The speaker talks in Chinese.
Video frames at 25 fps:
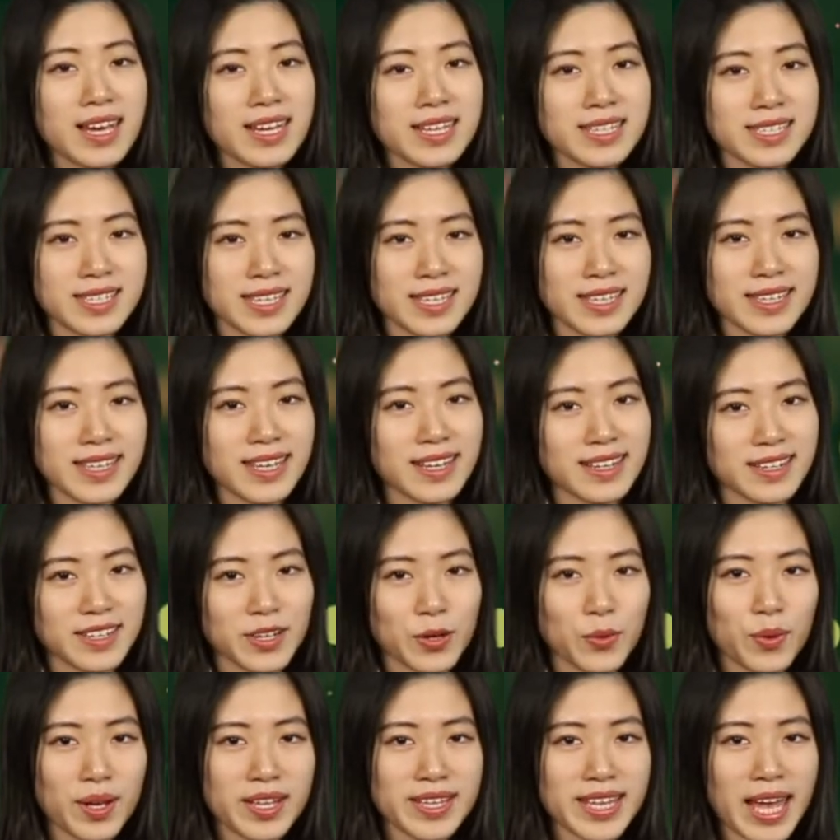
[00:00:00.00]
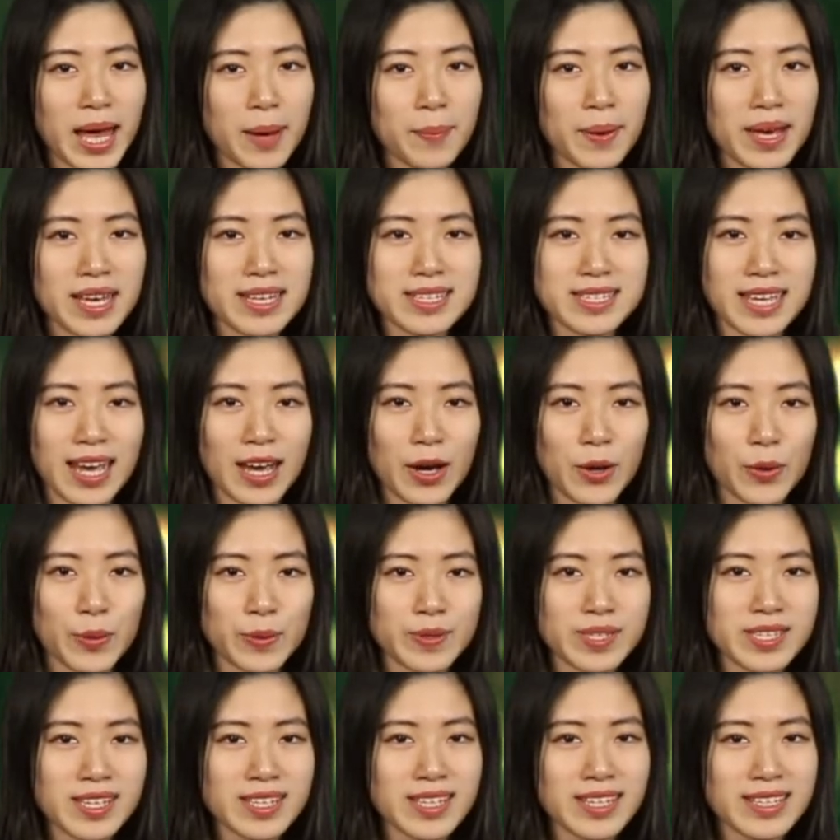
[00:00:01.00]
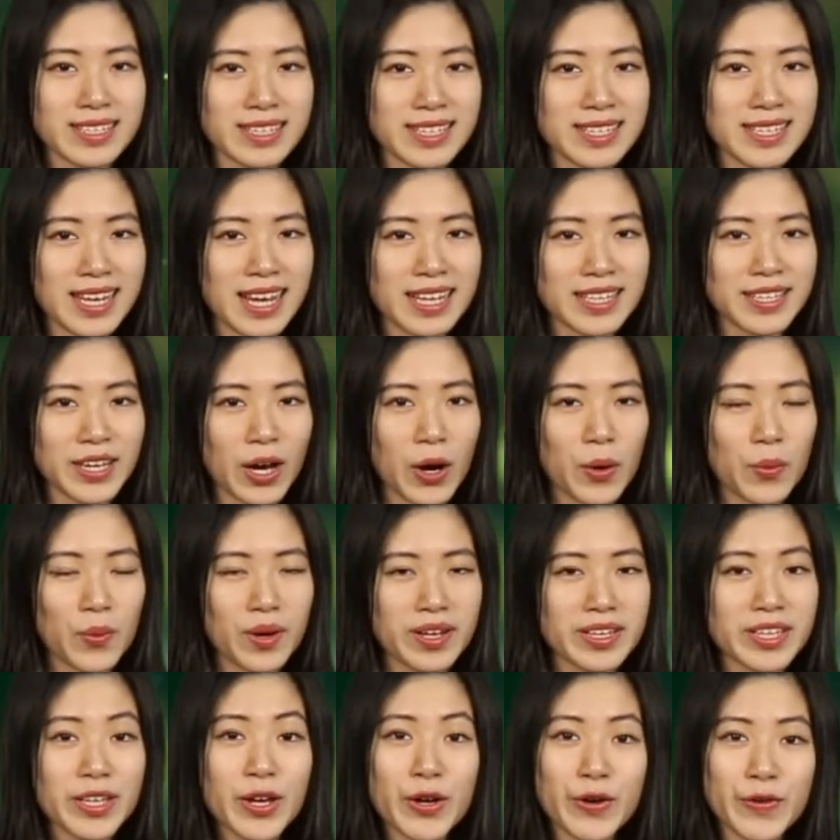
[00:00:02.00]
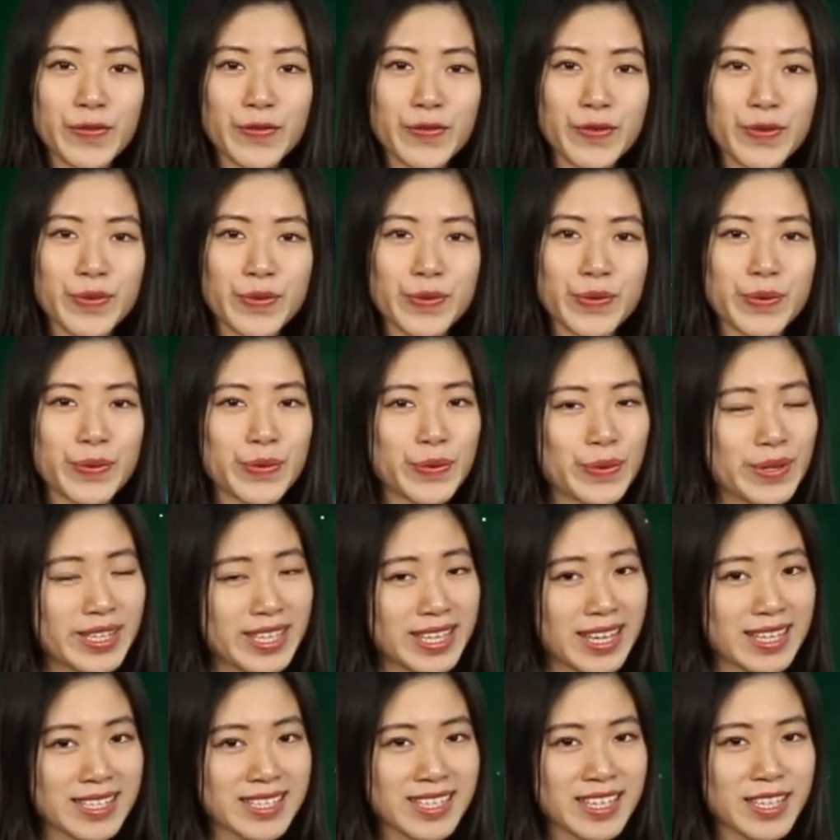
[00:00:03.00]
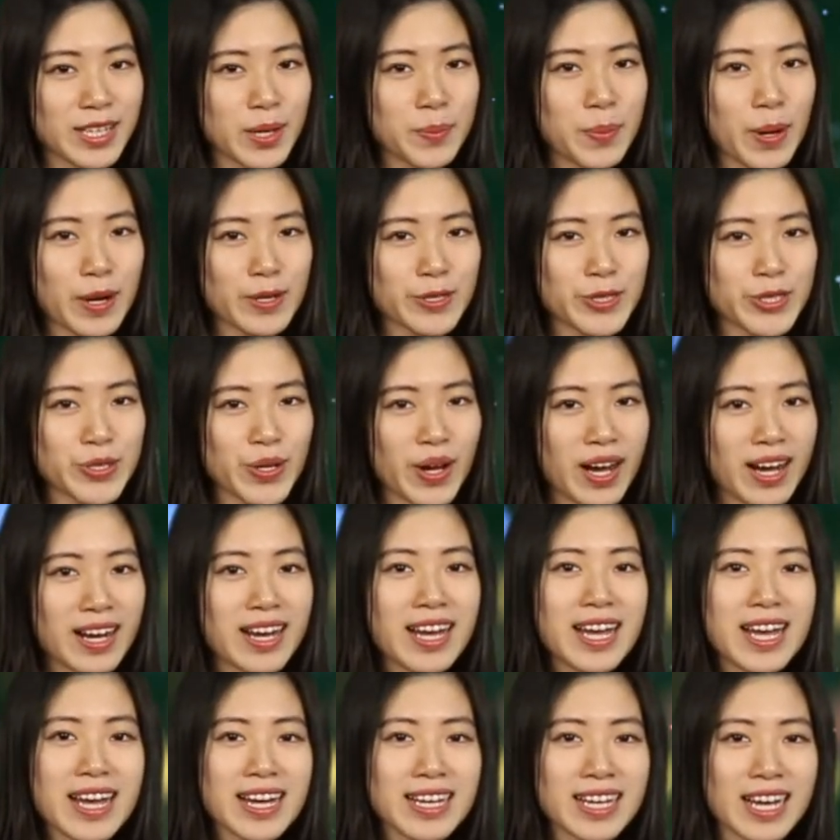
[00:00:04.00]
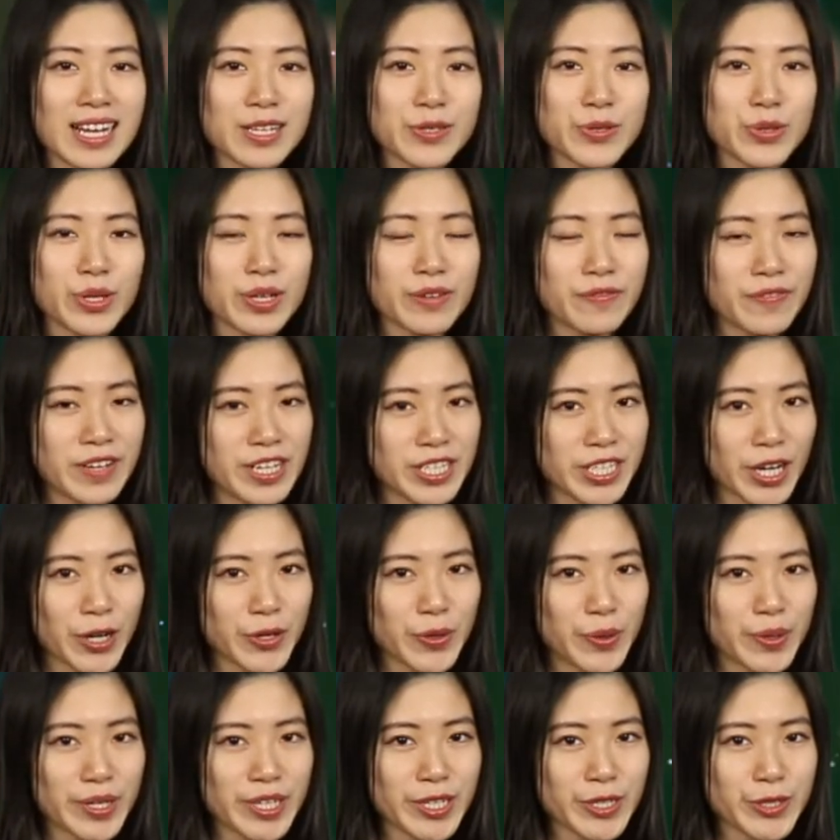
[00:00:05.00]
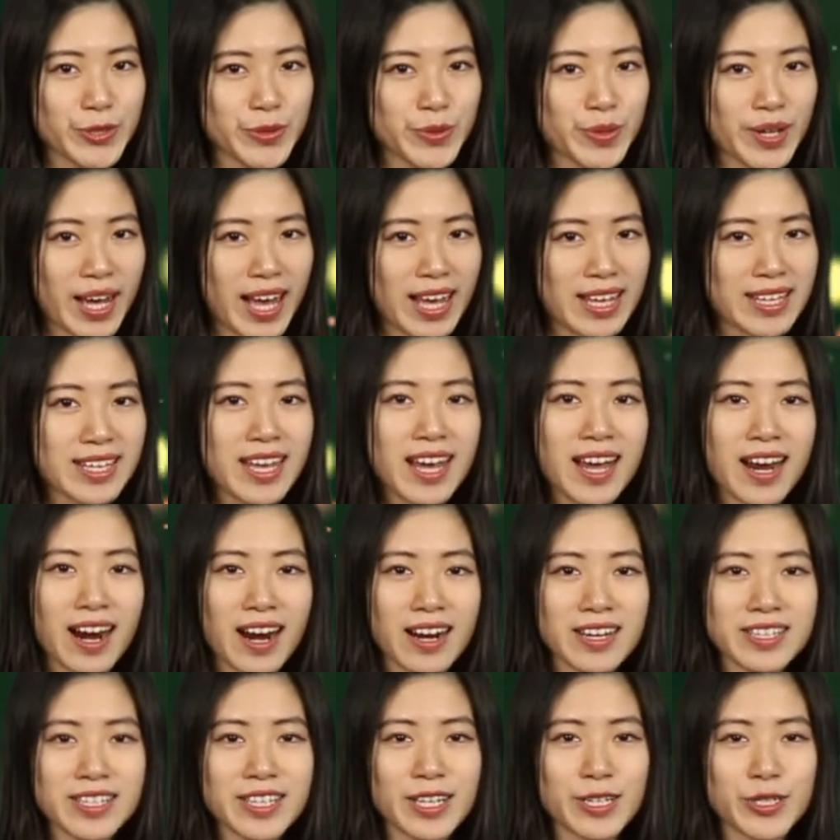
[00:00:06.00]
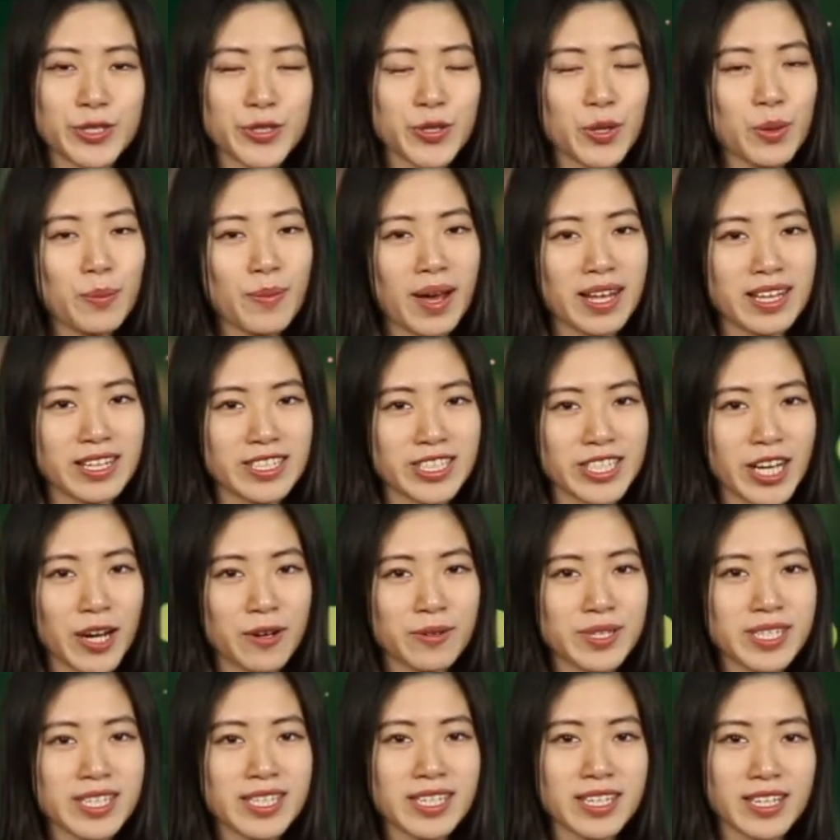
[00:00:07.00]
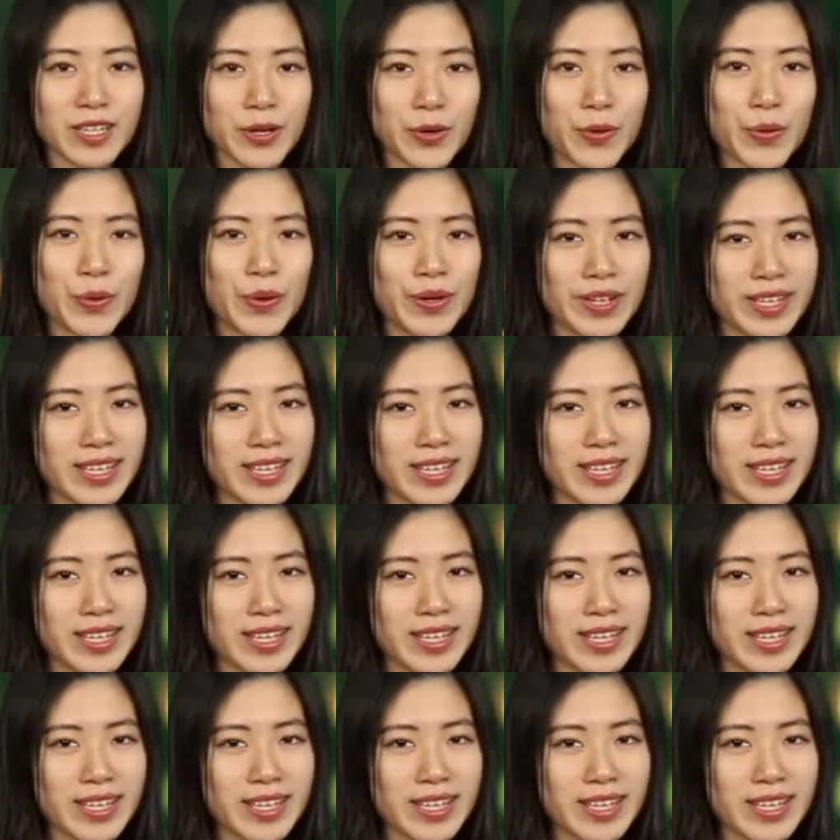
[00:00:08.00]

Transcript: 经典格纹搭配彩虹色的尼彩条纹。复古与年轻的碰撞，感觉非常有艺术感，而且充满了朝气和活